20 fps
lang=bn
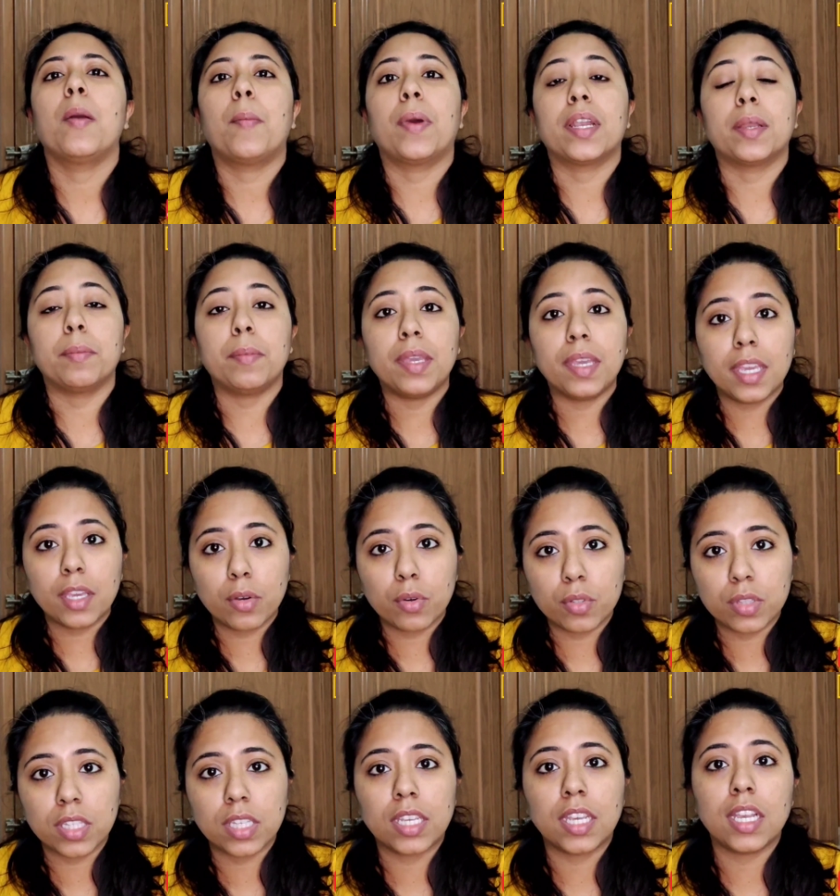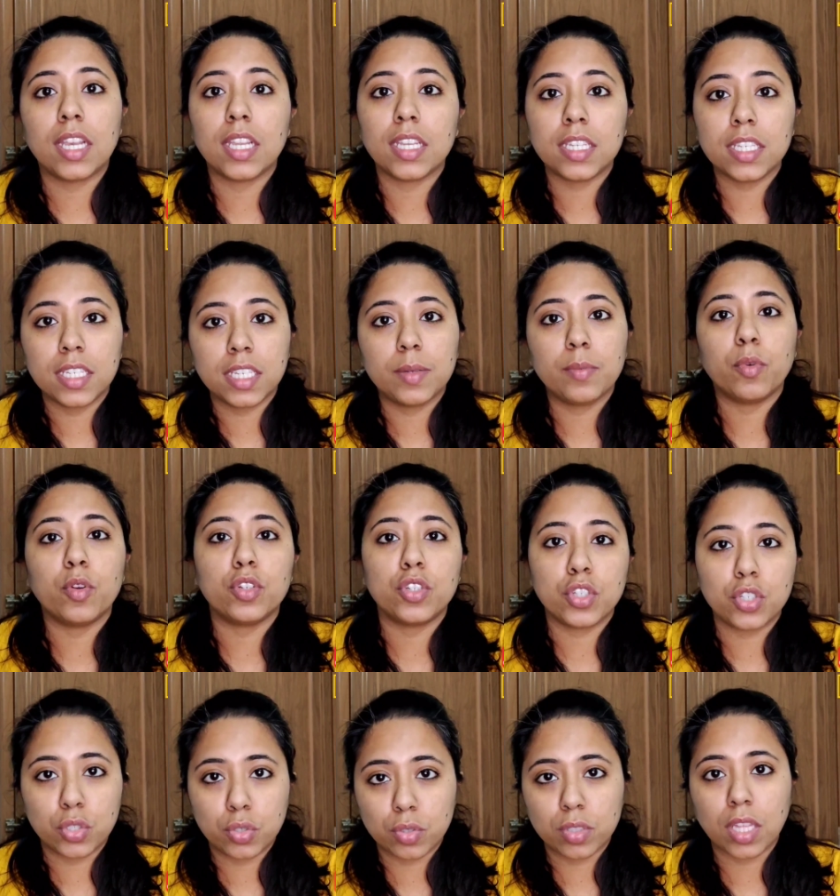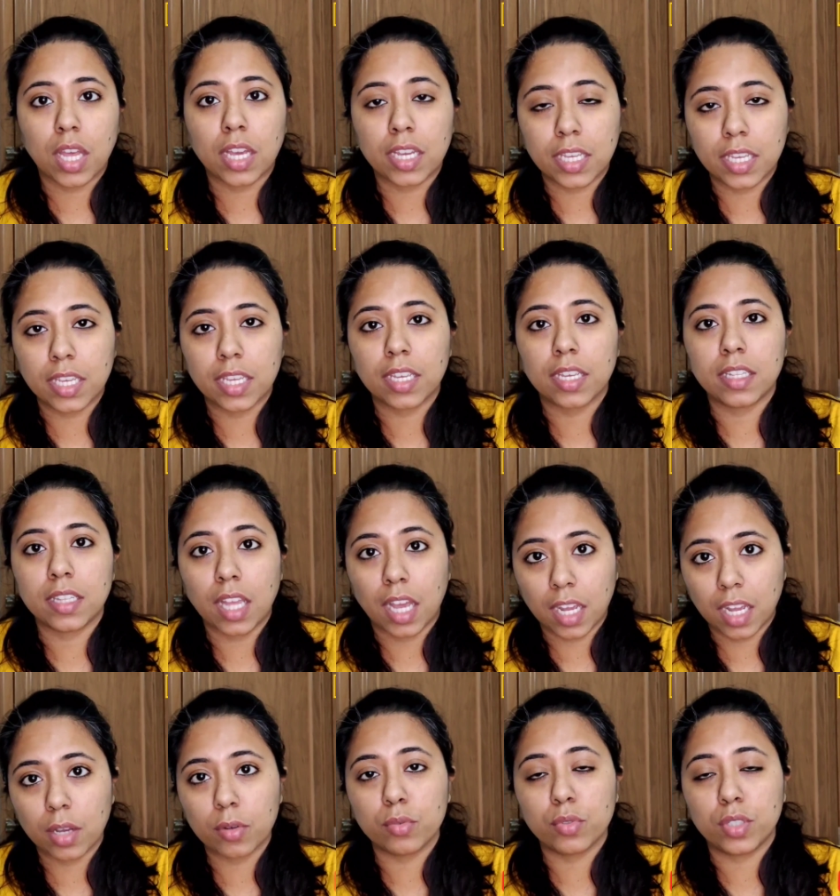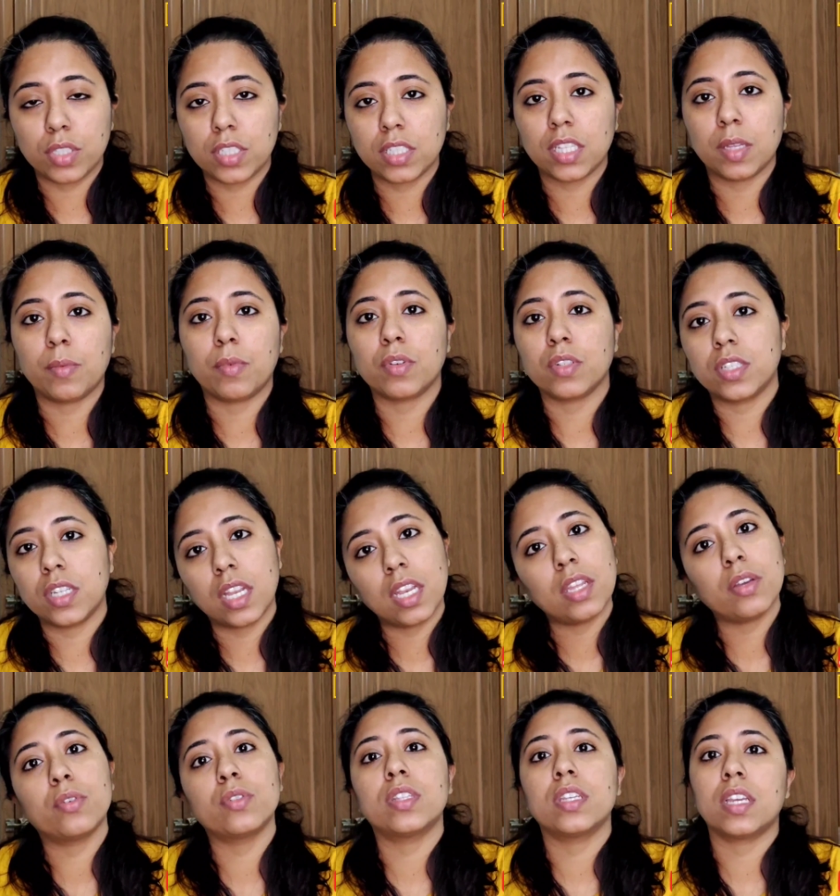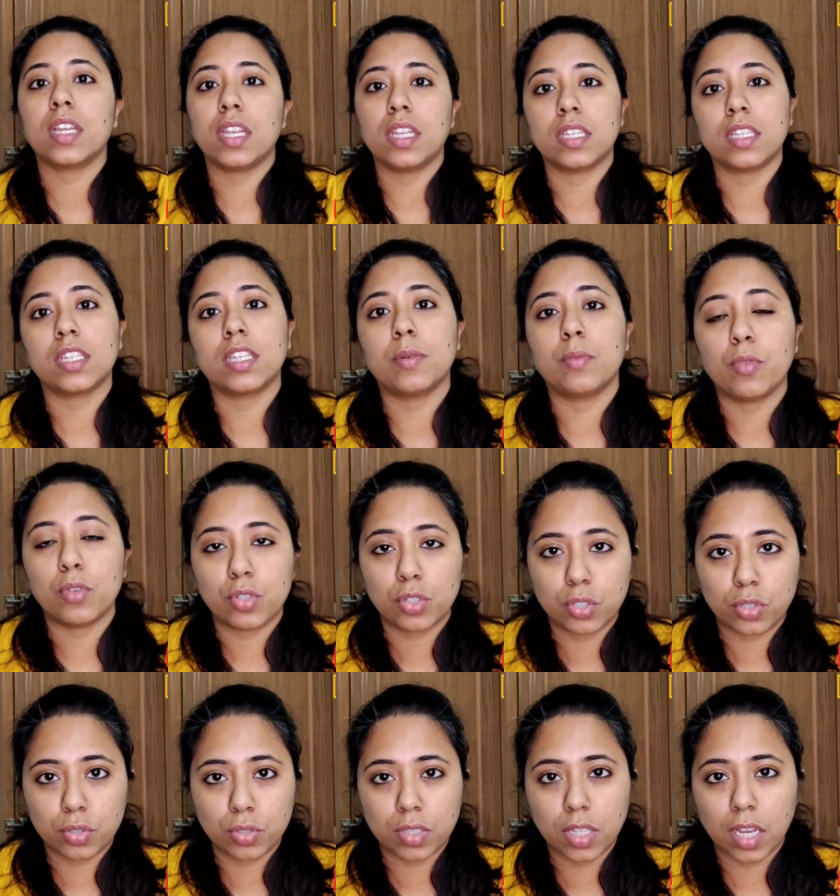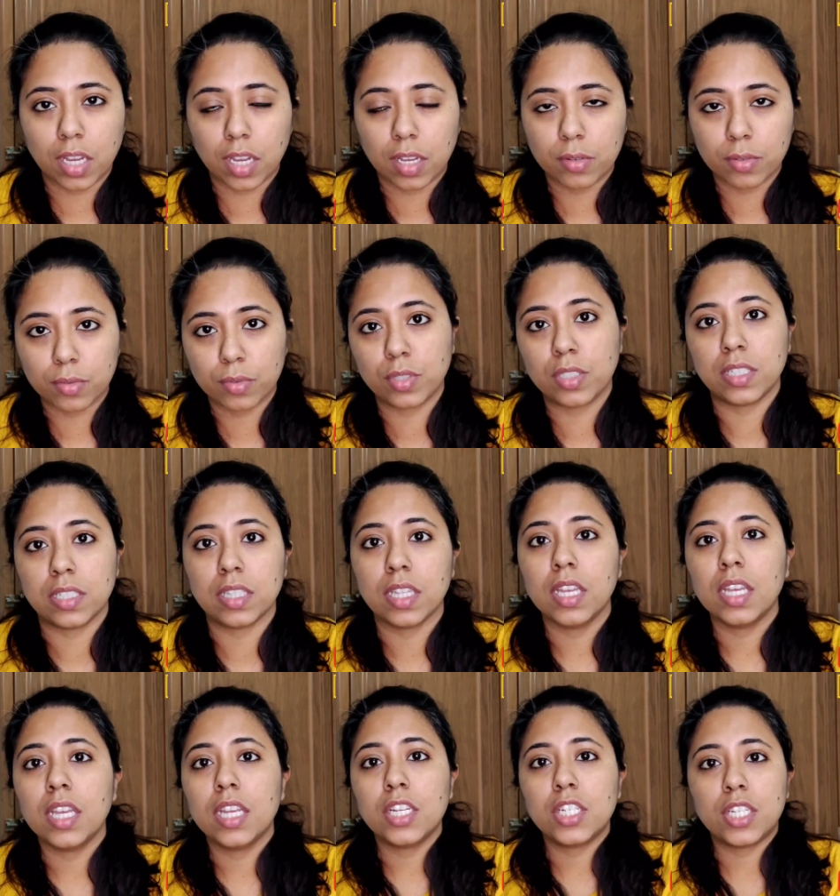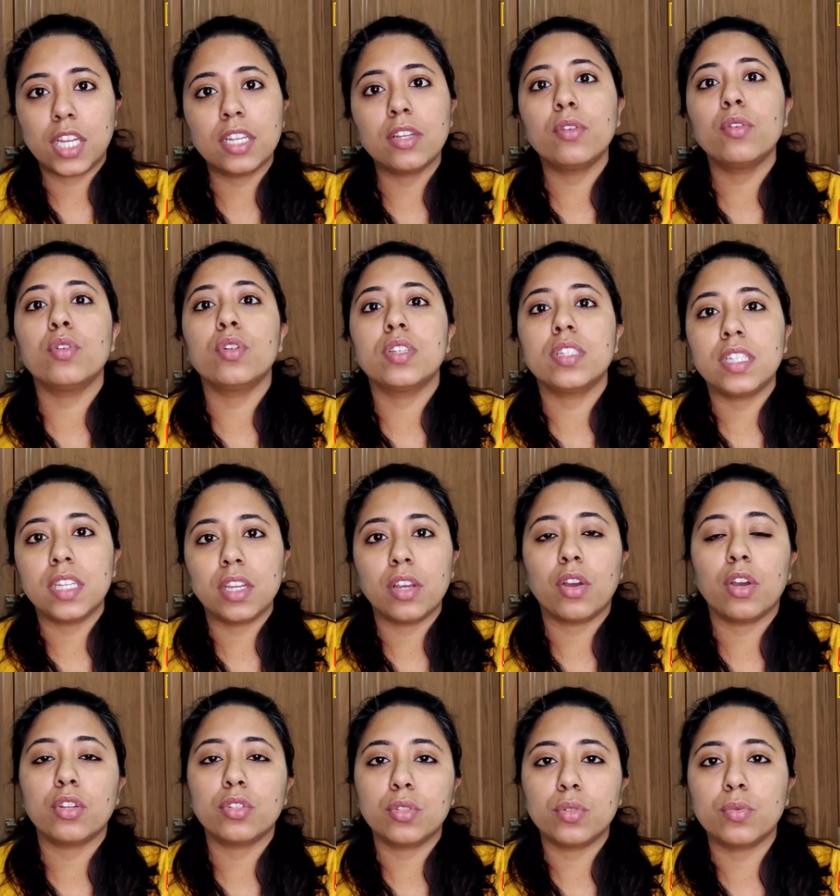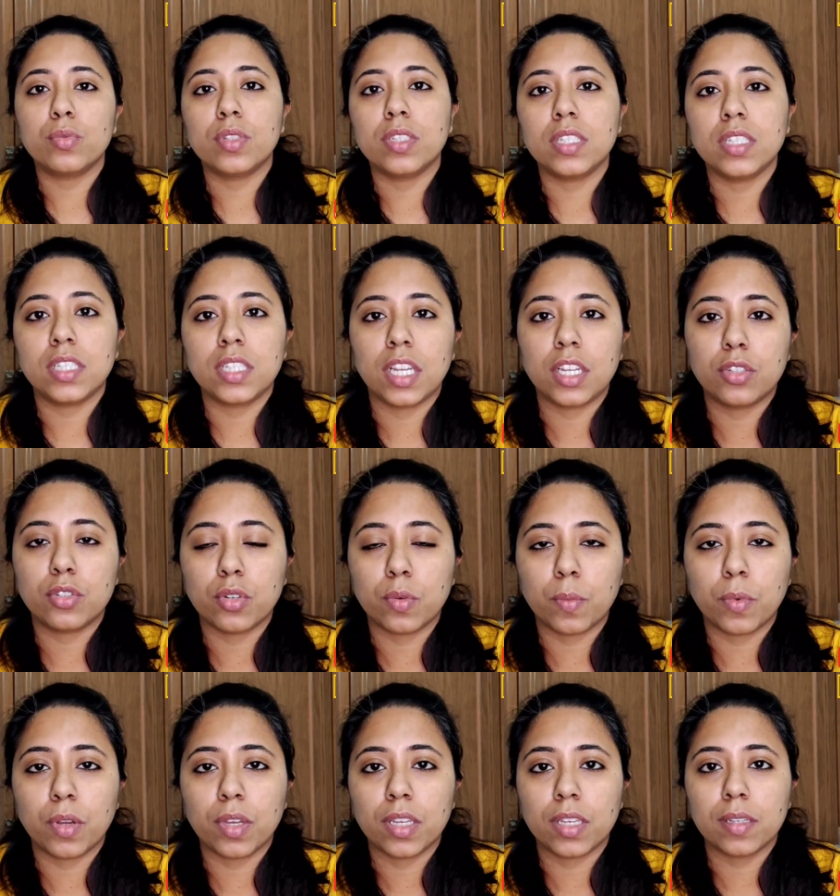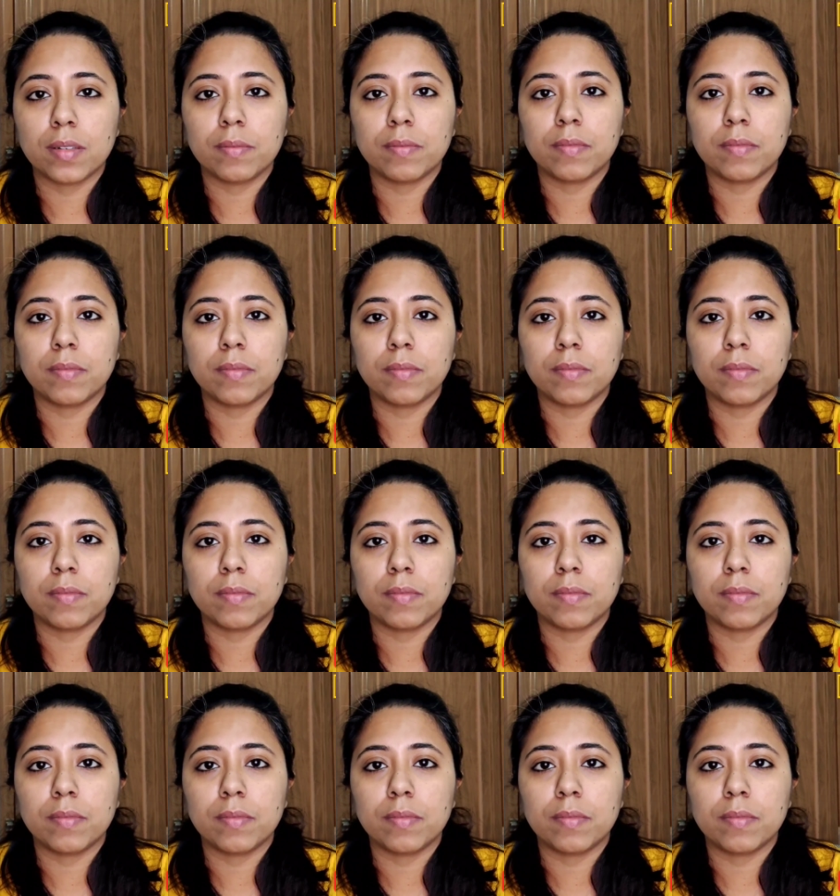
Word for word: মানে মেয়ে হতে গেলে কি কি বৈশিষ্ট্য থাকে থাকা উচিত এবং ছেলে হতে গেলে কি কি বৈশিষ্ট্য থাকা উচিত সেইগুলো নিয়ে হয়তো উনি সেই সময়ে